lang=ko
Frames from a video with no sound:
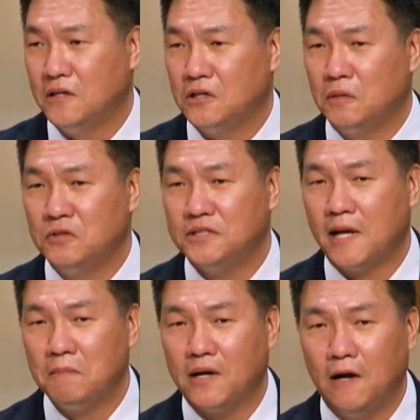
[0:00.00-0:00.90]
여러분들
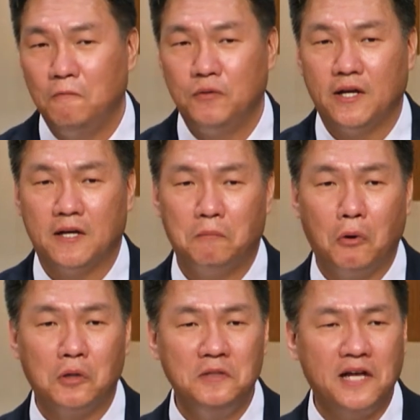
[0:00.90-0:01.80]
삶 가운데
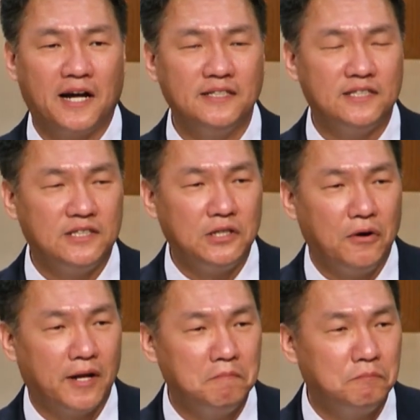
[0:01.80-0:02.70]
복음을 향한
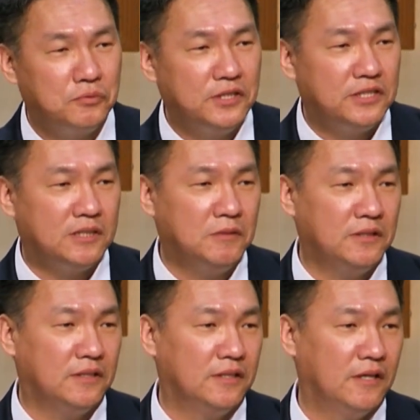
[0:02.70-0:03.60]
치열한
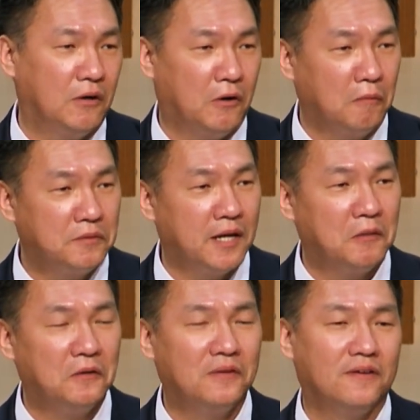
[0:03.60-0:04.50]
부딪힘이
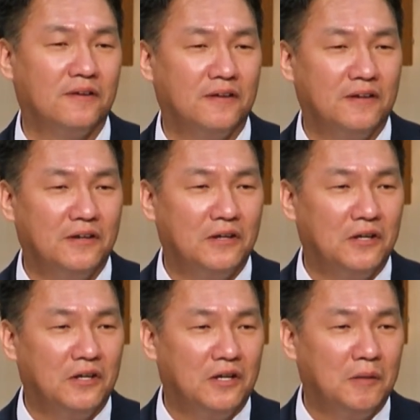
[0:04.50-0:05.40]
없다면,
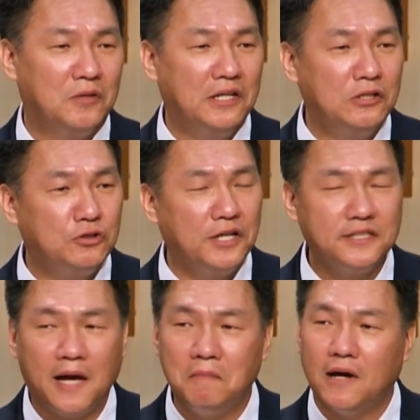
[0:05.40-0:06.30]
여러분들 일주일의
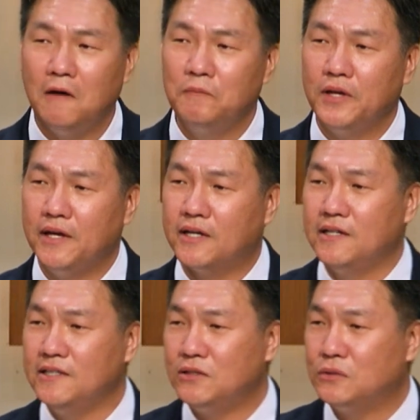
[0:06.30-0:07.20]
삶 가운데
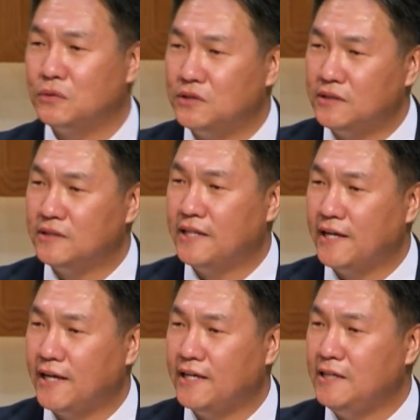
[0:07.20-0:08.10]
그리스도를
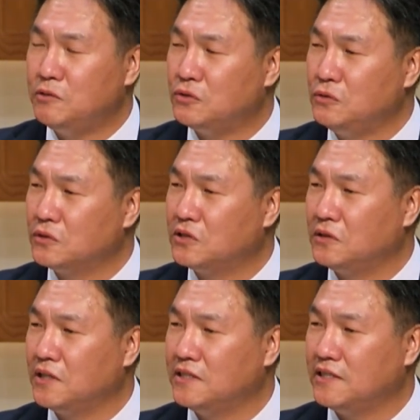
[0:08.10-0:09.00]
내 입술로
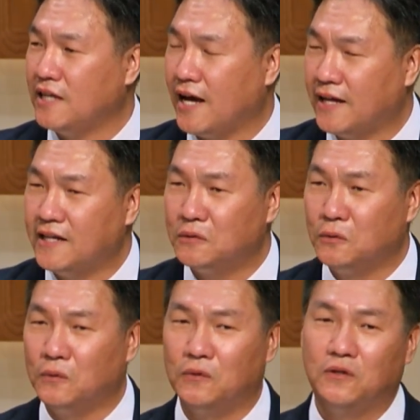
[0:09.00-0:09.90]
드러내지
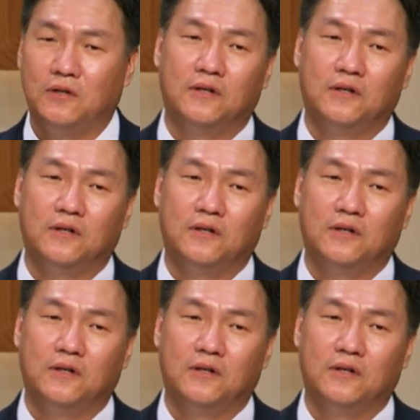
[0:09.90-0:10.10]
않아도